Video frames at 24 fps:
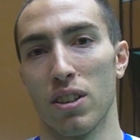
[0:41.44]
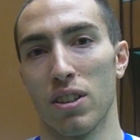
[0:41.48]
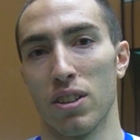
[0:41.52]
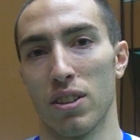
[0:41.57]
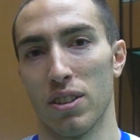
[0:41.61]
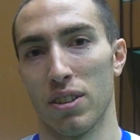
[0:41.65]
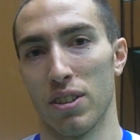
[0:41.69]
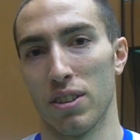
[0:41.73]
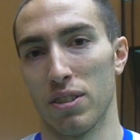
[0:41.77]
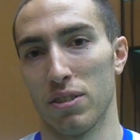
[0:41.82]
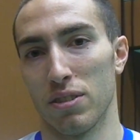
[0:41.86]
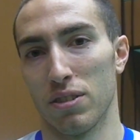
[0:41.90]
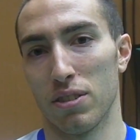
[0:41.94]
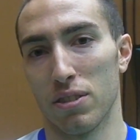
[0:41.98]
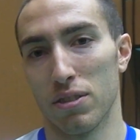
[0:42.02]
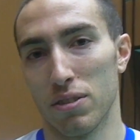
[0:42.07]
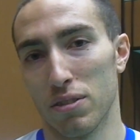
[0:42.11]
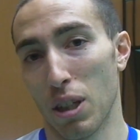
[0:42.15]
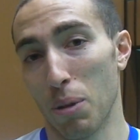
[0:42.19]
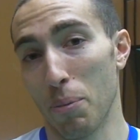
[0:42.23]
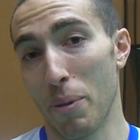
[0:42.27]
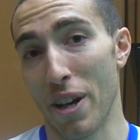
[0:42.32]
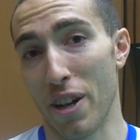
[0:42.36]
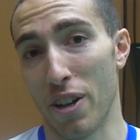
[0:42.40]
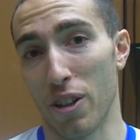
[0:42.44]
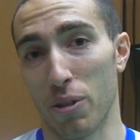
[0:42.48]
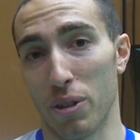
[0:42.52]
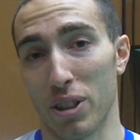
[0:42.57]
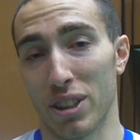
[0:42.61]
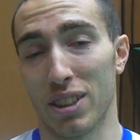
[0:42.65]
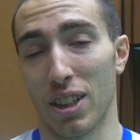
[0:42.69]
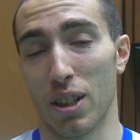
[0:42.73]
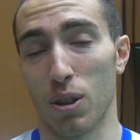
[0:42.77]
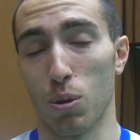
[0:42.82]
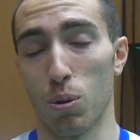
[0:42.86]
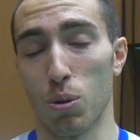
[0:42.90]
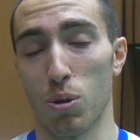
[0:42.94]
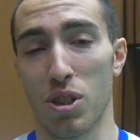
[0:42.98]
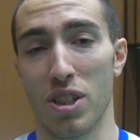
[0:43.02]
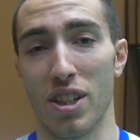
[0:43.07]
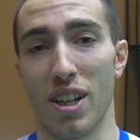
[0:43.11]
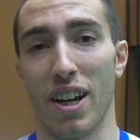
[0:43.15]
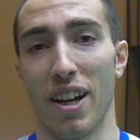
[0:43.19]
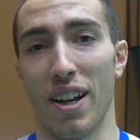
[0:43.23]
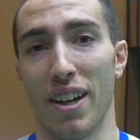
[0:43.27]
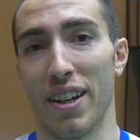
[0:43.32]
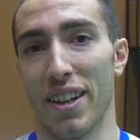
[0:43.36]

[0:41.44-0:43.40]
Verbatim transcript: eh, da meno di questa Russia